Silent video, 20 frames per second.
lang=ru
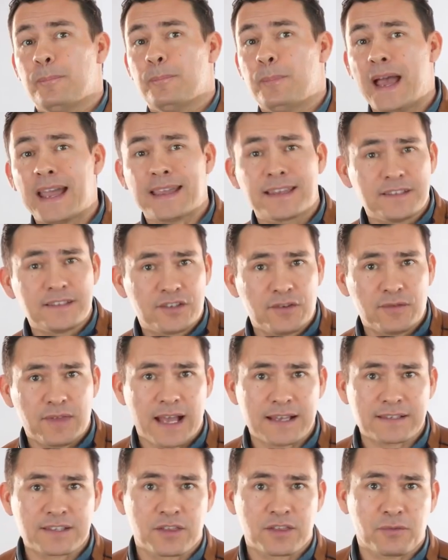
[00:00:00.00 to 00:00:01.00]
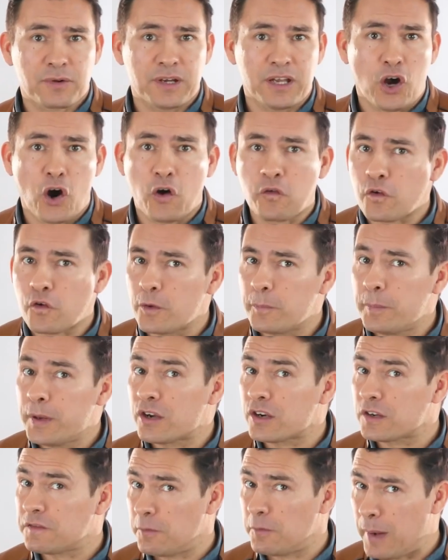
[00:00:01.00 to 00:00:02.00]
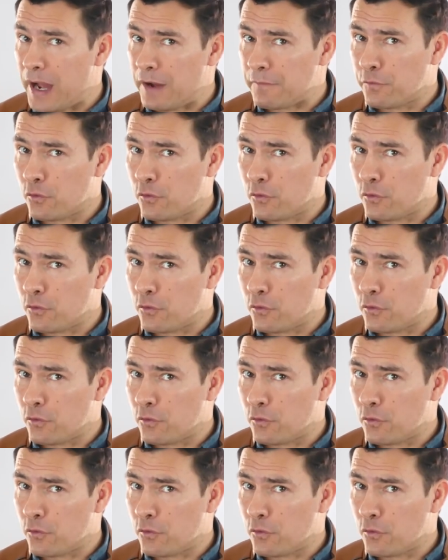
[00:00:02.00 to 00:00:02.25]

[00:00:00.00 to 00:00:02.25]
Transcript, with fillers: В 2003 году я отправился